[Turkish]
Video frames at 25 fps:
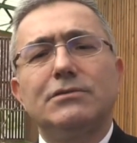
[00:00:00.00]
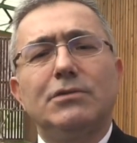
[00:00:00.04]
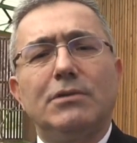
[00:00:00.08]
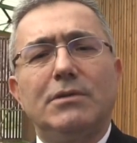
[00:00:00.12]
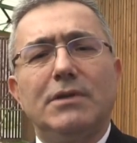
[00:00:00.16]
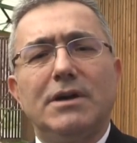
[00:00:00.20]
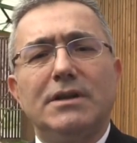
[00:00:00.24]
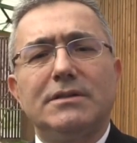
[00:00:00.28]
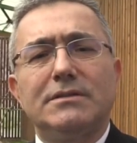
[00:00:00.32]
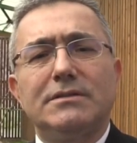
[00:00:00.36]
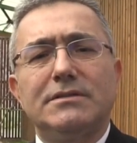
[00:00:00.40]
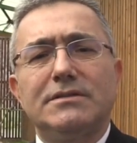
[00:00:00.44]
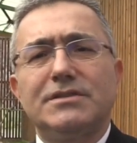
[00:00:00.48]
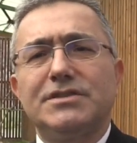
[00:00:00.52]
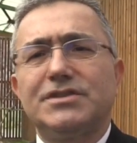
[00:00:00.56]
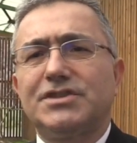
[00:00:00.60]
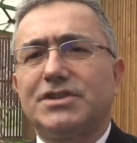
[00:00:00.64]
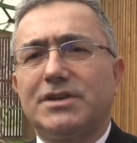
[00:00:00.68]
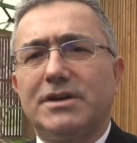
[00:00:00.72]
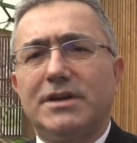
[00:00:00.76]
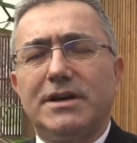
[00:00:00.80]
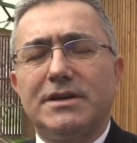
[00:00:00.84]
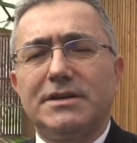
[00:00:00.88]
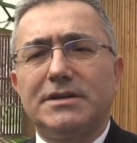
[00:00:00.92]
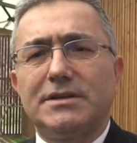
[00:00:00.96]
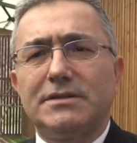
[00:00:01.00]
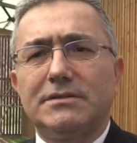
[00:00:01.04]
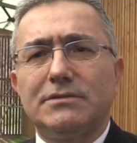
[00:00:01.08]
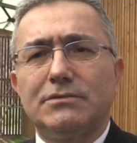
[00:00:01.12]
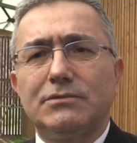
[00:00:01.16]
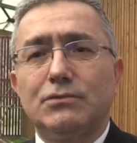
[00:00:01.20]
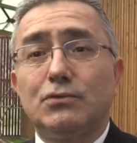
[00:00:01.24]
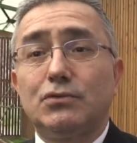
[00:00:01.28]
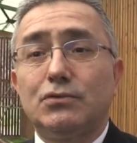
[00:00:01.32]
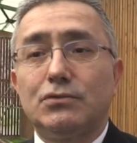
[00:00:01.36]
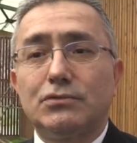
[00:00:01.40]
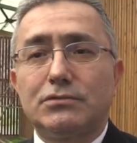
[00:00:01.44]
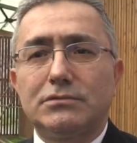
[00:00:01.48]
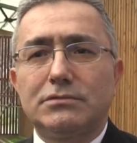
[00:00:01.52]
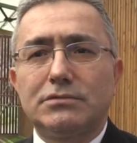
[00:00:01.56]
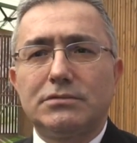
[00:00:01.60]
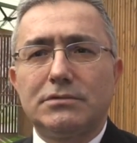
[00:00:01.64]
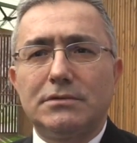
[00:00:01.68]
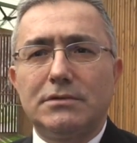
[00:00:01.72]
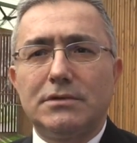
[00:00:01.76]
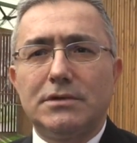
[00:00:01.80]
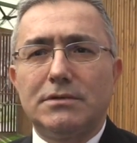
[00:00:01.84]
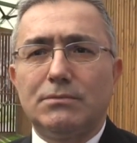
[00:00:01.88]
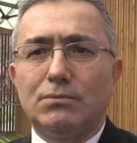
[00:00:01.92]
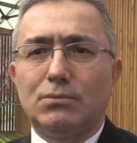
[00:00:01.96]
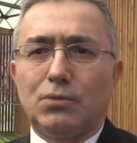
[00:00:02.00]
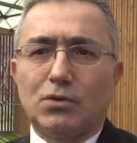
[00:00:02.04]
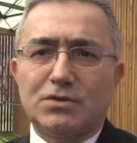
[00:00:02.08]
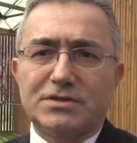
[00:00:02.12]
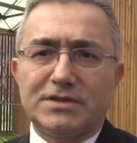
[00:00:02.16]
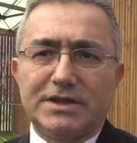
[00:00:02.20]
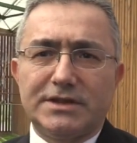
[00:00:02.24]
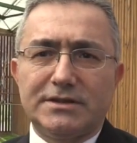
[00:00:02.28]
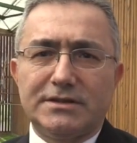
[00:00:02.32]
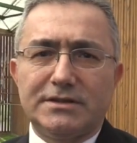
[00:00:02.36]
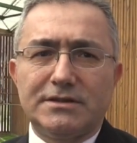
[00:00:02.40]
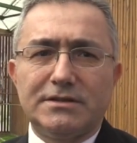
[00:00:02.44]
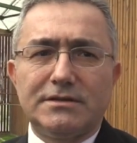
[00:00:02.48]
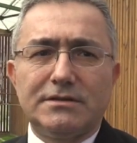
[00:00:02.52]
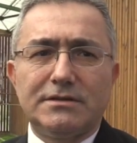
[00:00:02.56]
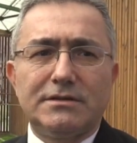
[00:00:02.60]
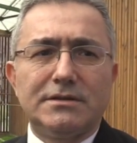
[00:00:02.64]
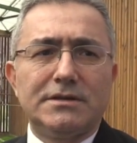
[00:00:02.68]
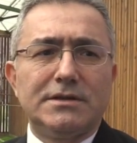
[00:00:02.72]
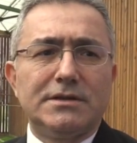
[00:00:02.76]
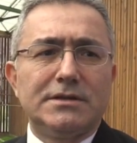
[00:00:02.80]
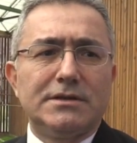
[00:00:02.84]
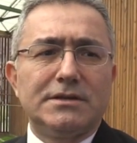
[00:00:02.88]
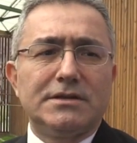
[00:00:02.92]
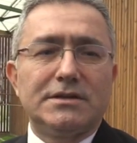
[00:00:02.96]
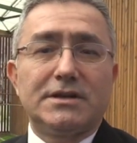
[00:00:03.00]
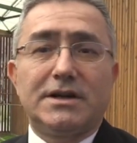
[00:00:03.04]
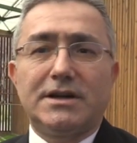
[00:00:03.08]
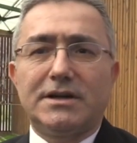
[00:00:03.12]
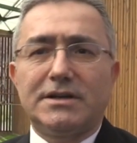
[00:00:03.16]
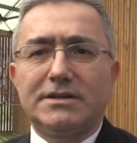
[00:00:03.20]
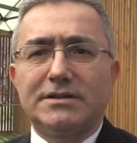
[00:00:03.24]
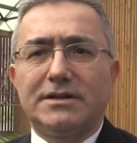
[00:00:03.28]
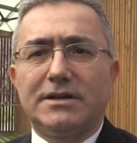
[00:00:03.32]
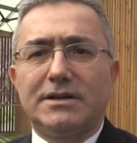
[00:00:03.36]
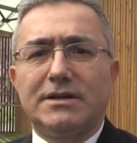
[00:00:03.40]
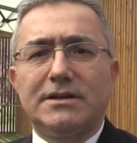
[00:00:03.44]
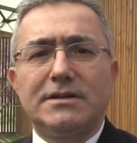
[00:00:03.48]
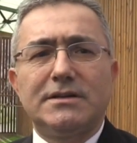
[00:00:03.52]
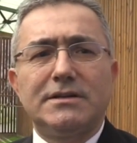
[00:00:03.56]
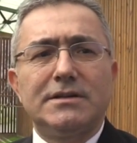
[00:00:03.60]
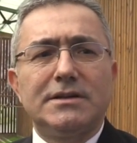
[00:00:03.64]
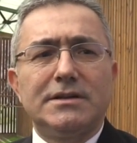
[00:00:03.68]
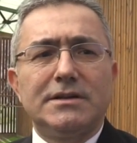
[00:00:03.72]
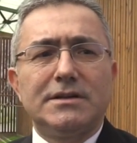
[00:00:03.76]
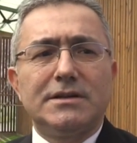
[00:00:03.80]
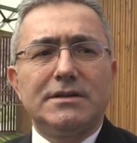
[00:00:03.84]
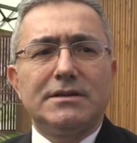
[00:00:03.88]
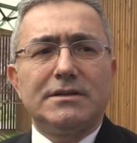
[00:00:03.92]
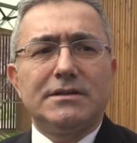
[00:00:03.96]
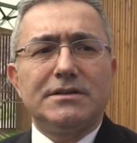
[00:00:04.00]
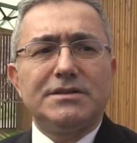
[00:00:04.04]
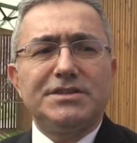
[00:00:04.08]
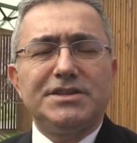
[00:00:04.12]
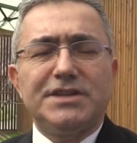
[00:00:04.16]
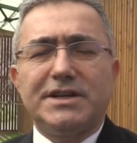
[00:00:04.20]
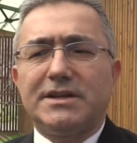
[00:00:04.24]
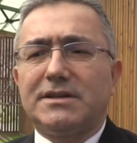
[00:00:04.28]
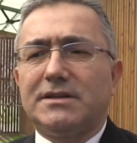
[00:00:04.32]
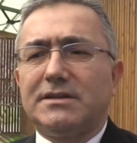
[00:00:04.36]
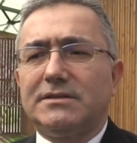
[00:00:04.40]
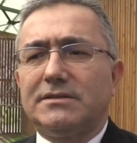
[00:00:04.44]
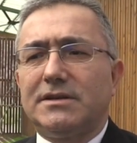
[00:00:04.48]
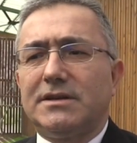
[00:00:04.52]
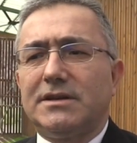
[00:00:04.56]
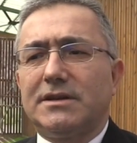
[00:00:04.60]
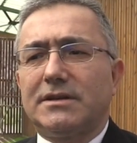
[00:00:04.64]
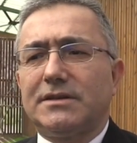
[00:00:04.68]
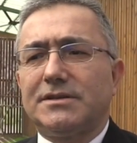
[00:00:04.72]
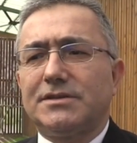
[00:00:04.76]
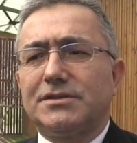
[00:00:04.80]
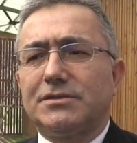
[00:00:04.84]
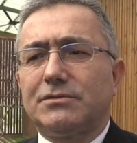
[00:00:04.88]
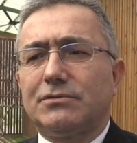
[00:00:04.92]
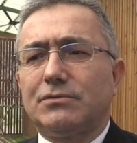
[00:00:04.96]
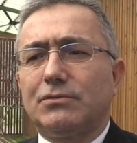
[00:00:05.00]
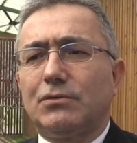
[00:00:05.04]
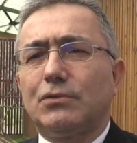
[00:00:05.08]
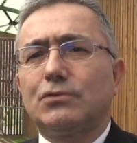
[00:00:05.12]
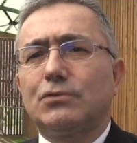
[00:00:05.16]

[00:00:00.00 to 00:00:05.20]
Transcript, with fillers: doğan, şahin, kurt, bozayı, karga şeklinde yaklaşık